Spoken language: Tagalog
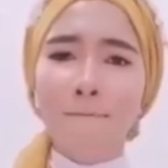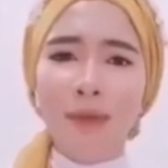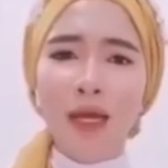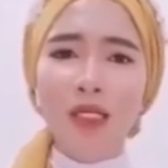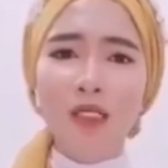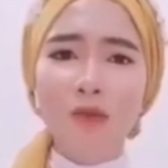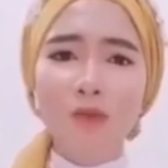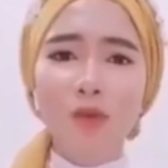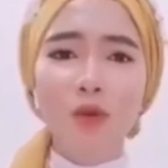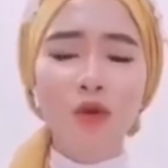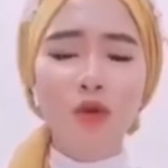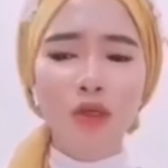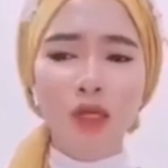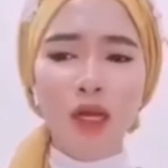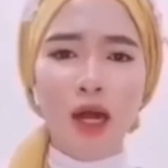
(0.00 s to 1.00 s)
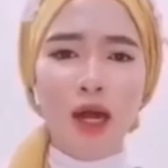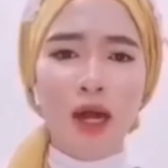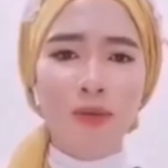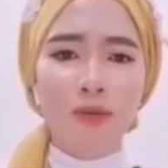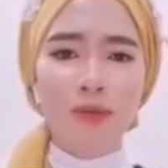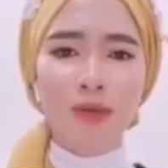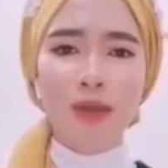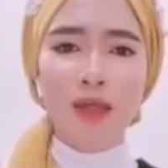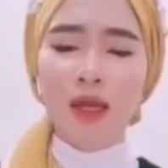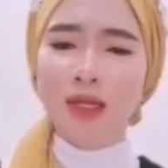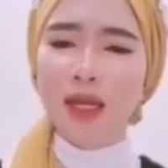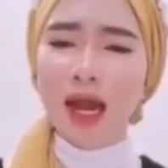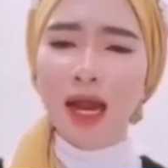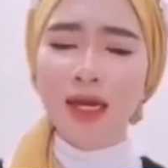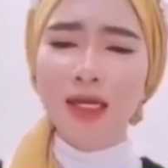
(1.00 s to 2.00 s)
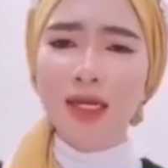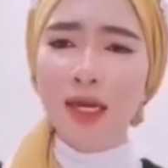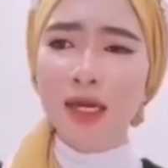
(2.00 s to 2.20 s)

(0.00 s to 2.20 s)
Facebook na yaning